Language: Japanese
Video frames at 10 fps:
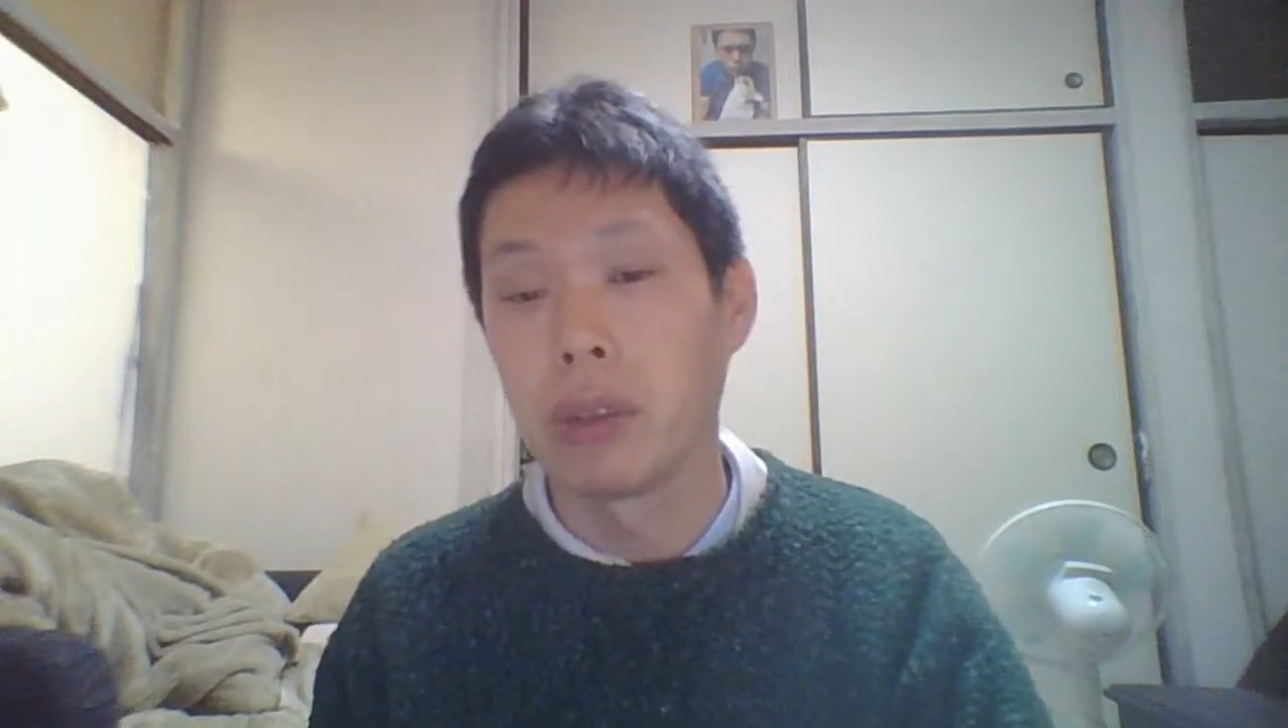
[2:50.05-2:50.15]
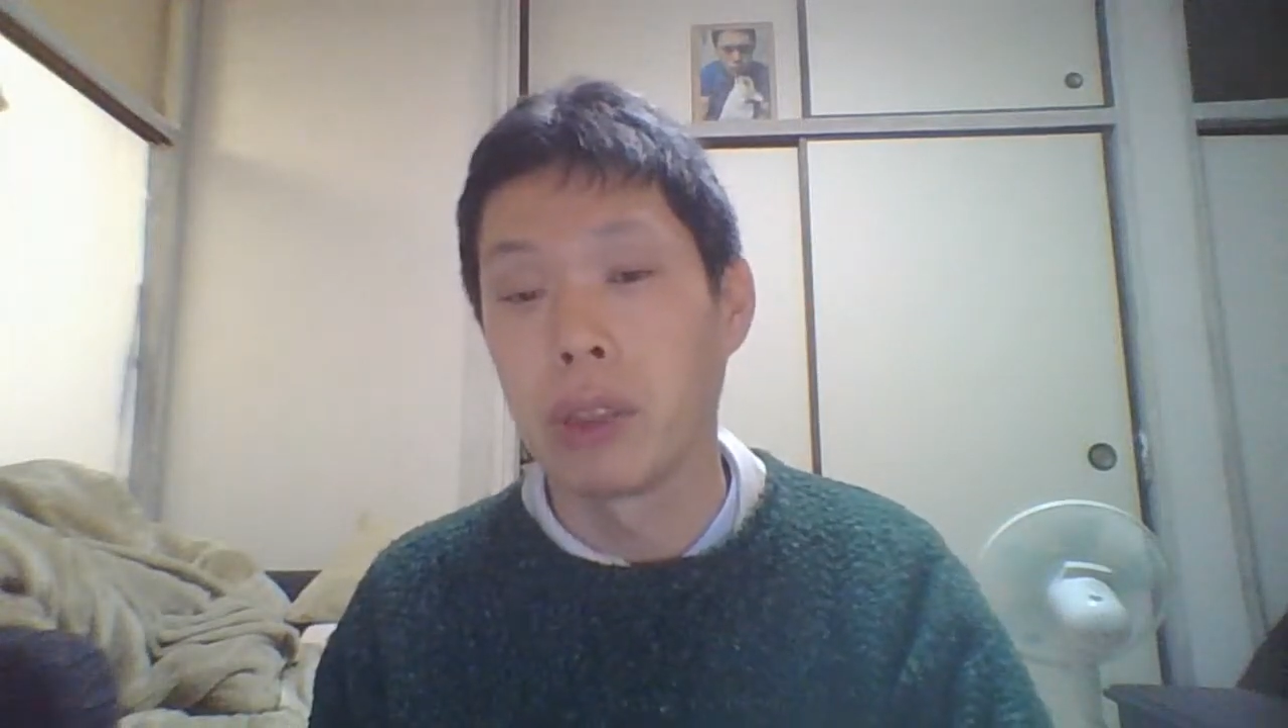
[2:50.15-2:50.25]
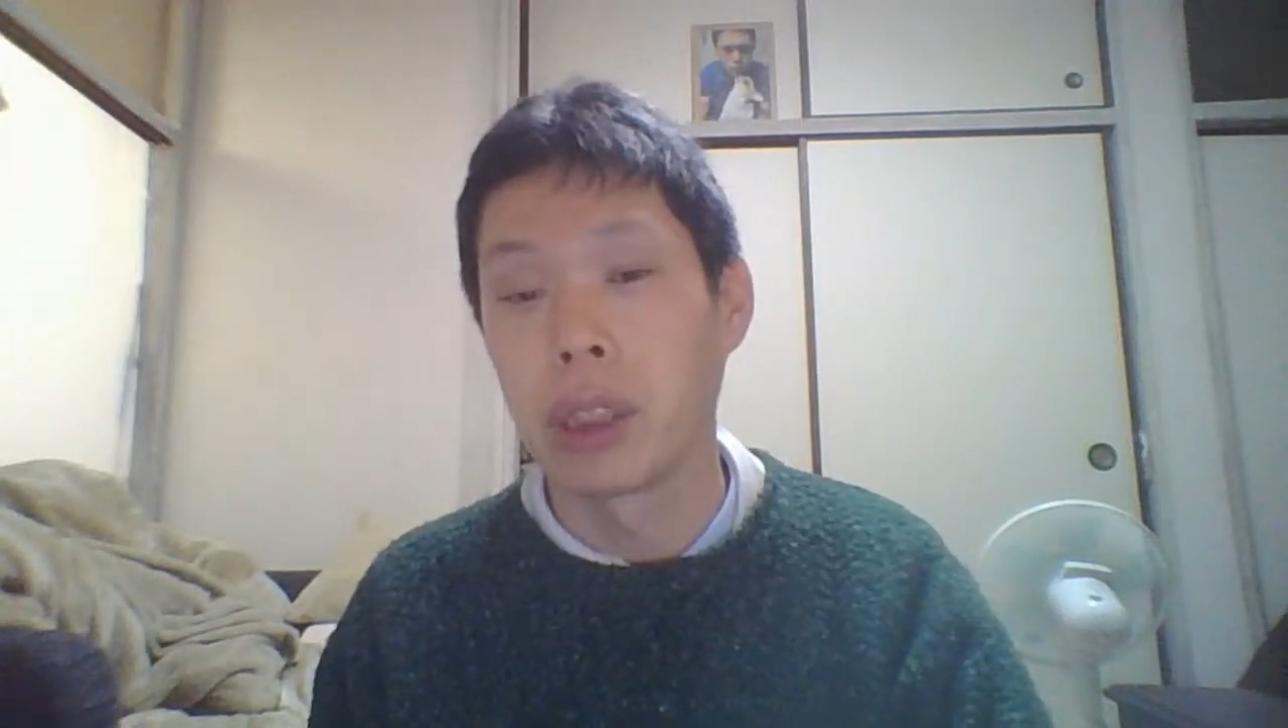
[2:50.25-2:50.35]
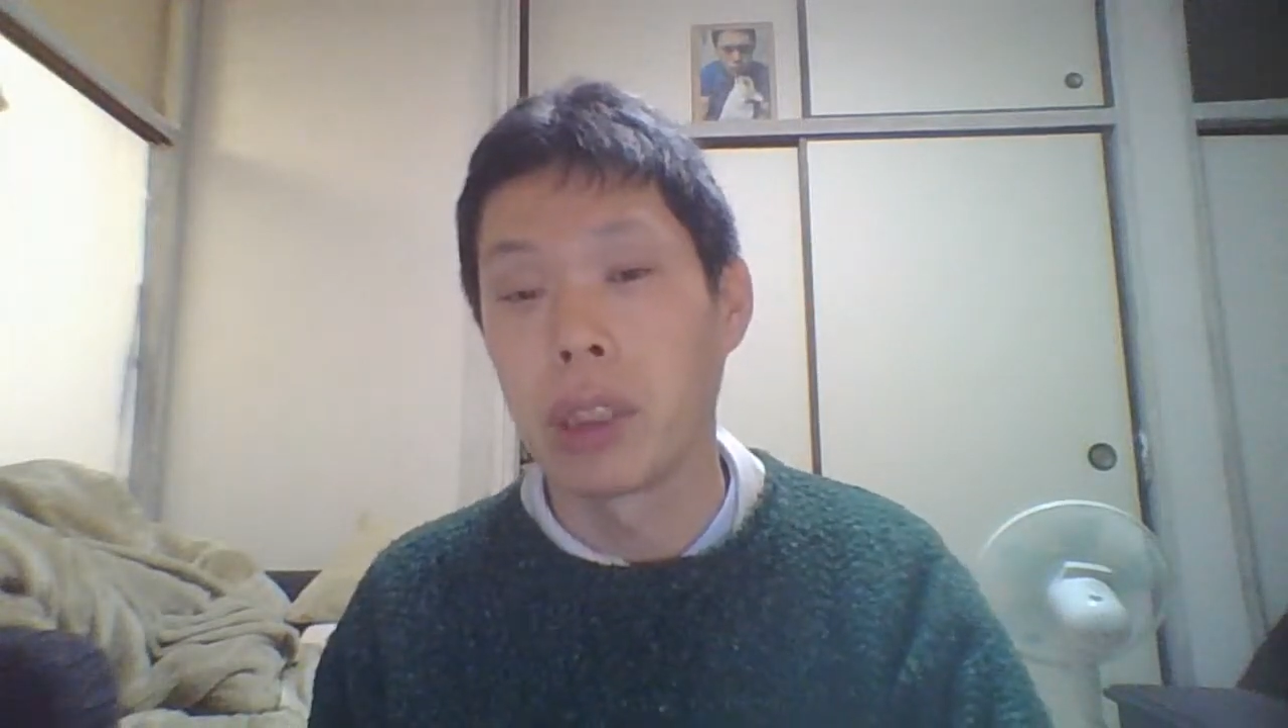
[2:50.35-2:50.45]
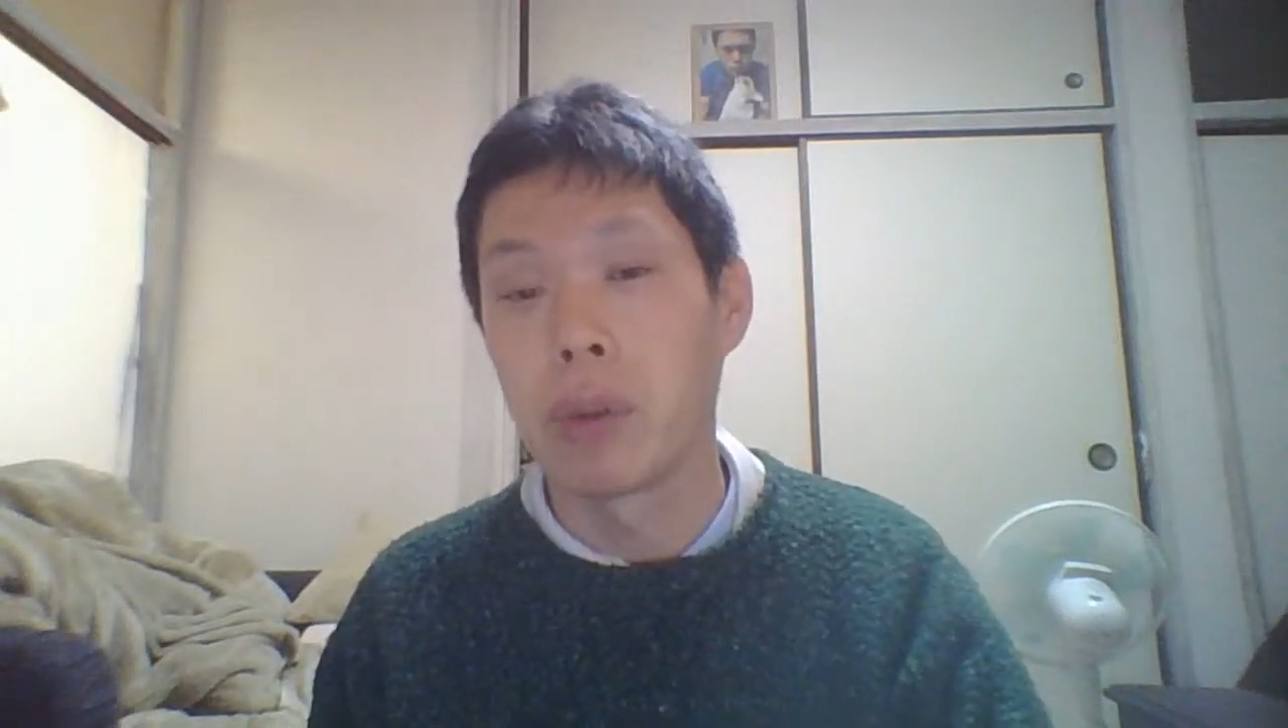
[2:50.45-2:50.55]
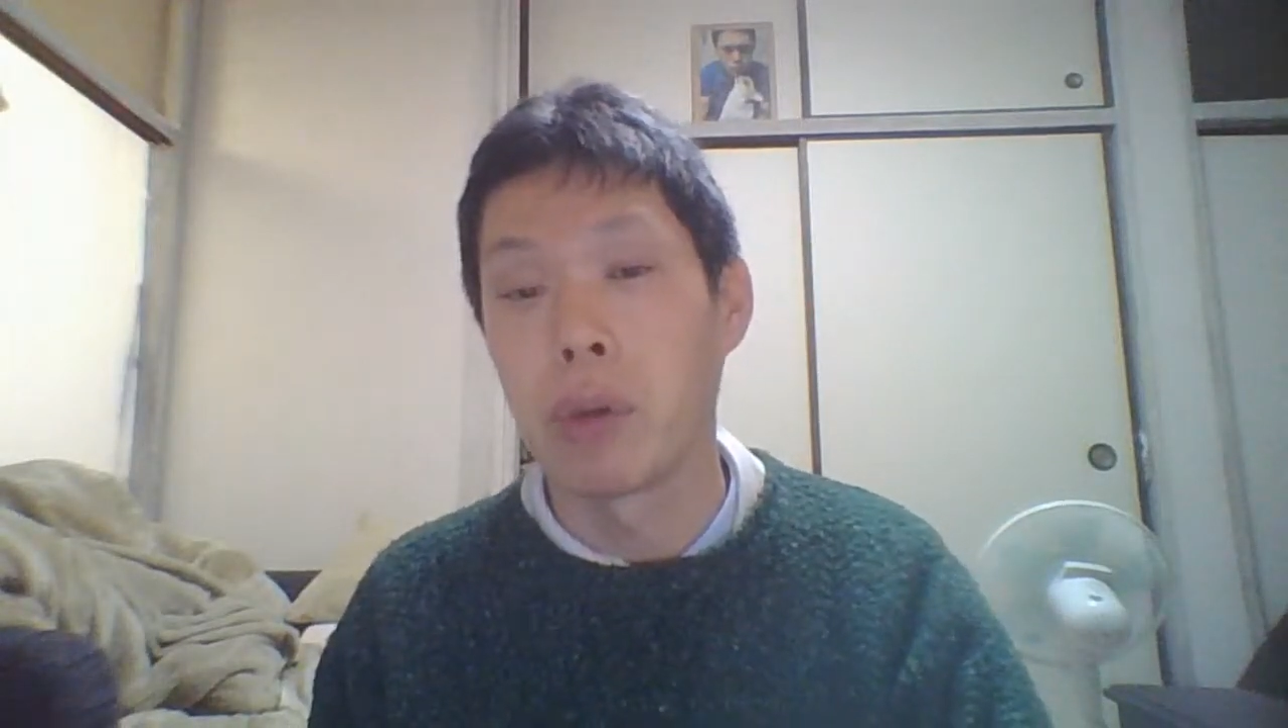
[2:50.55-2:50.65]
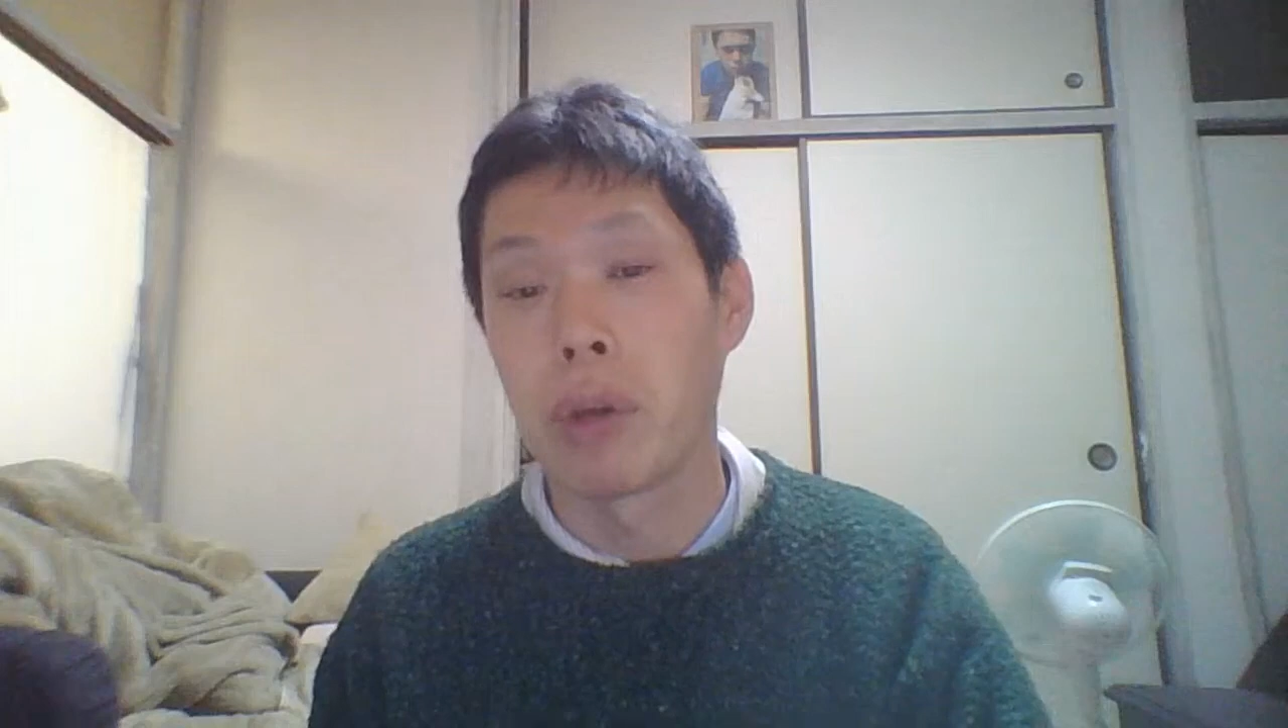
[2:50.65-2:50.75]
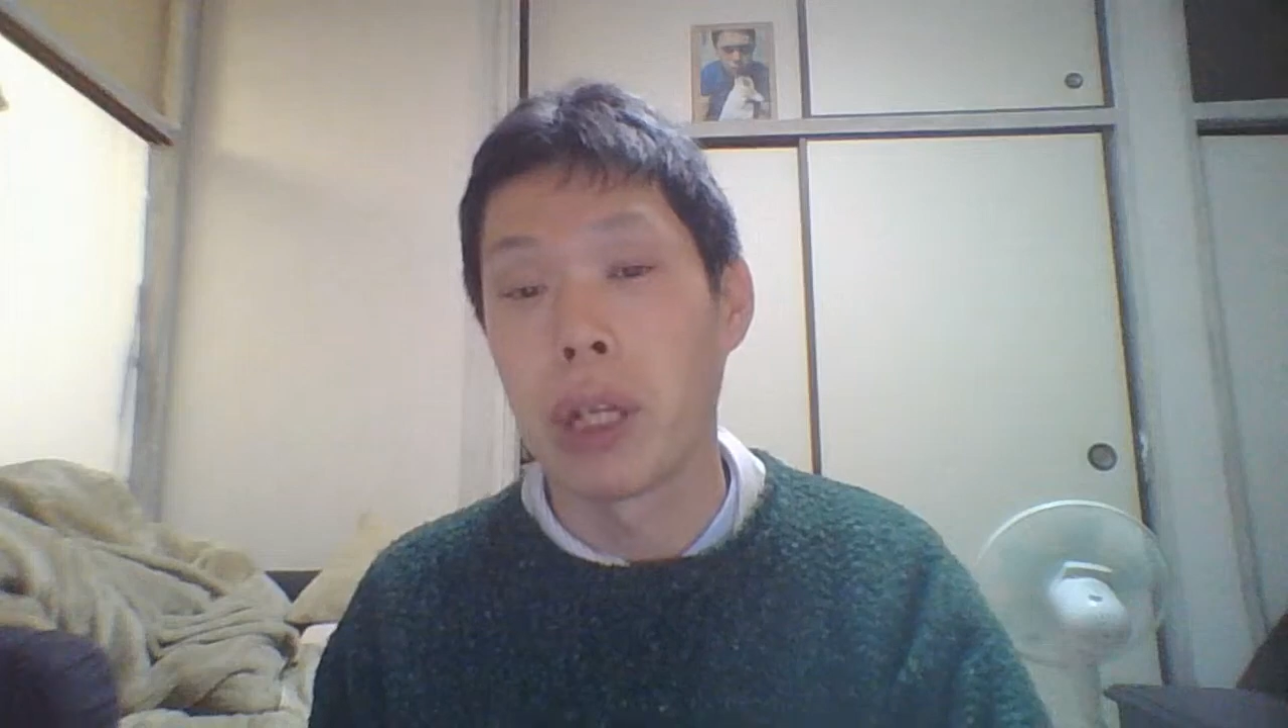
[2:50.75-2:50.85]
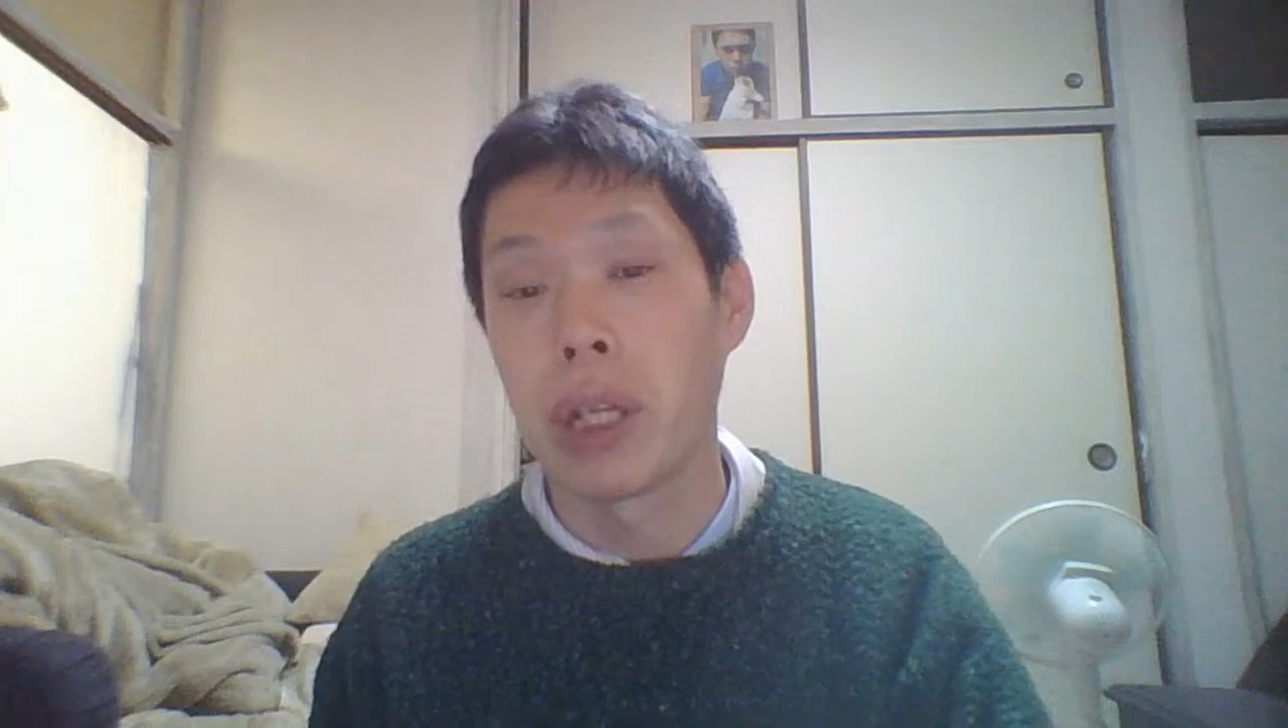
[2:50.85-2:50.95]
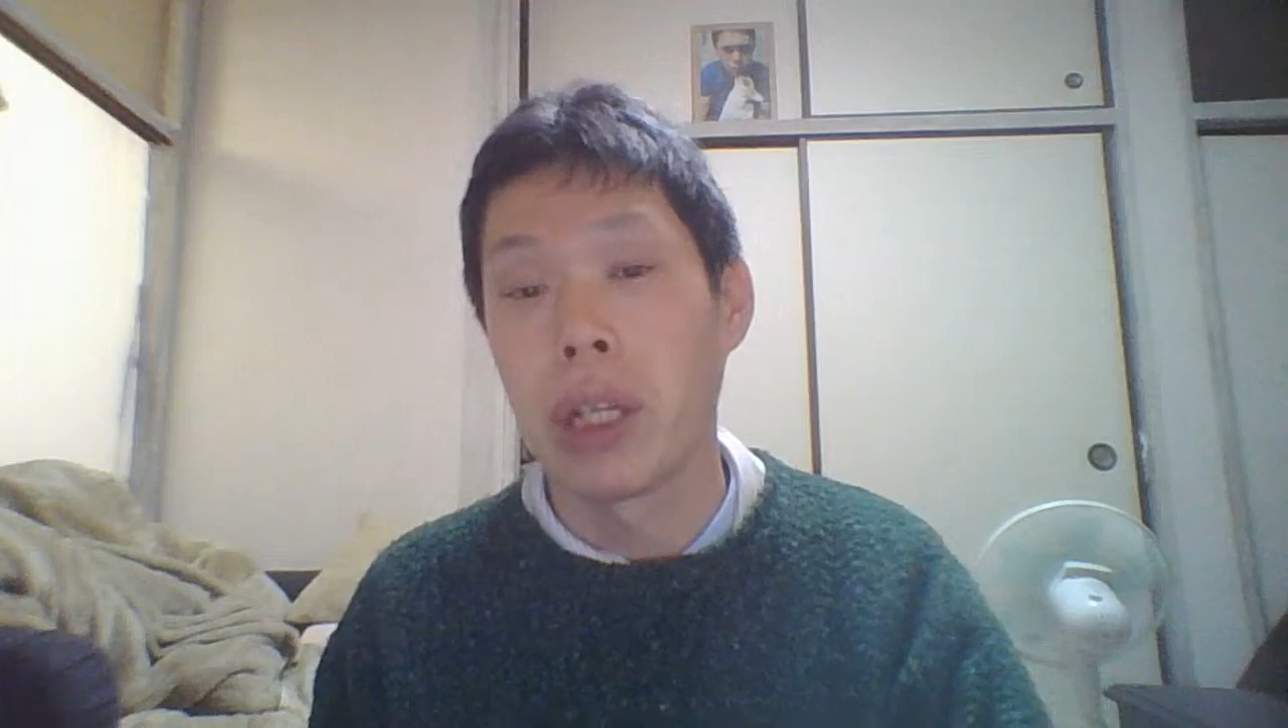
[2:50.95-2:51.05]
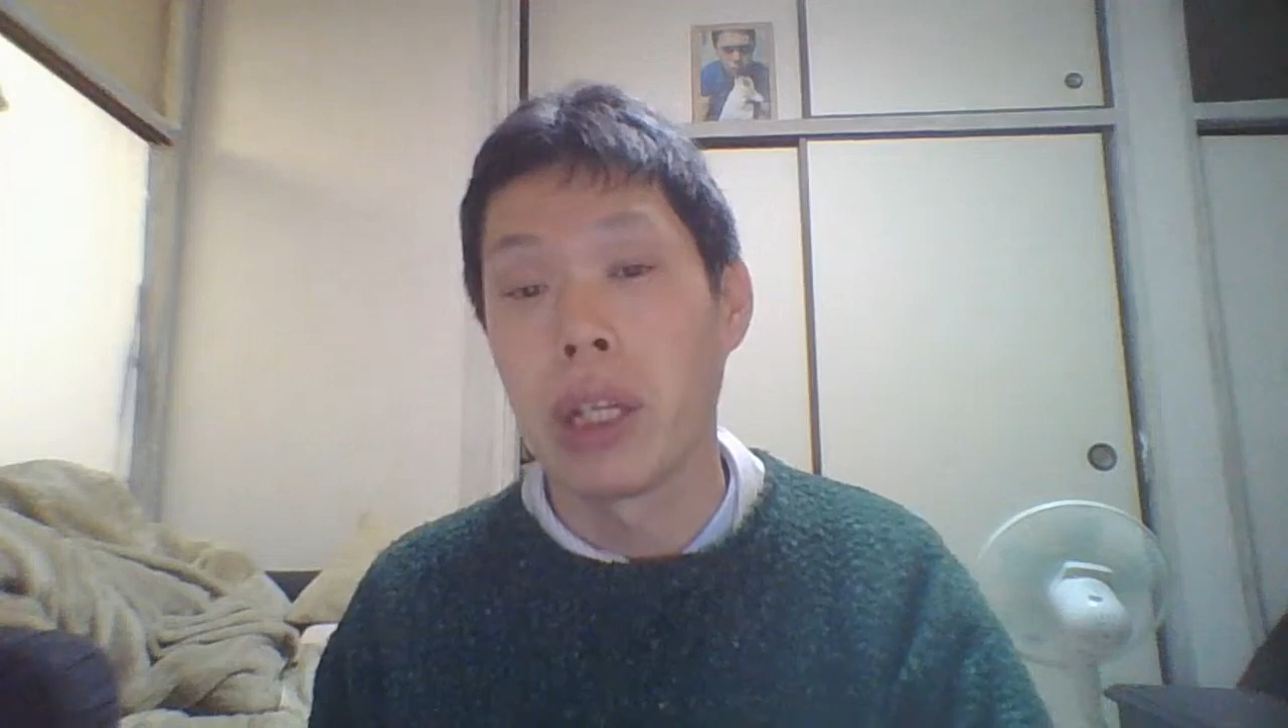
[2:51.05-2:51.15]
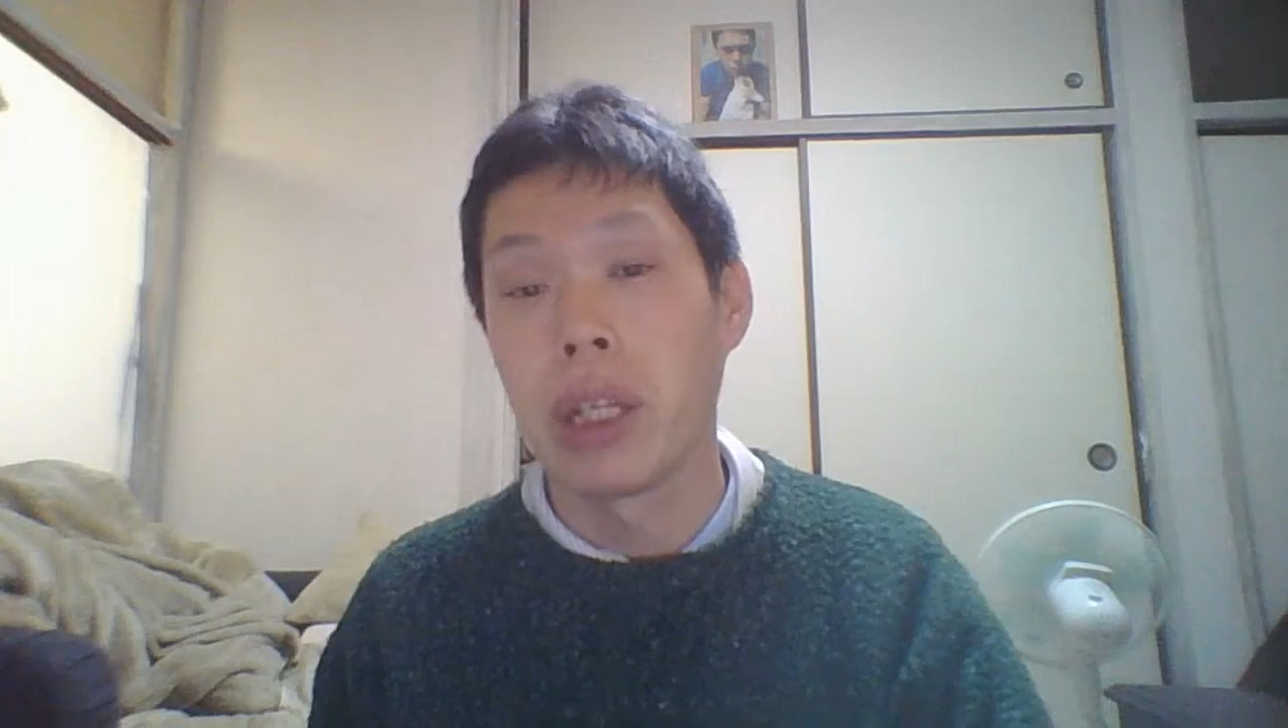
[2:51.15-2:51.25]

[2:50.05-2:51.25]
当然ね、これはね、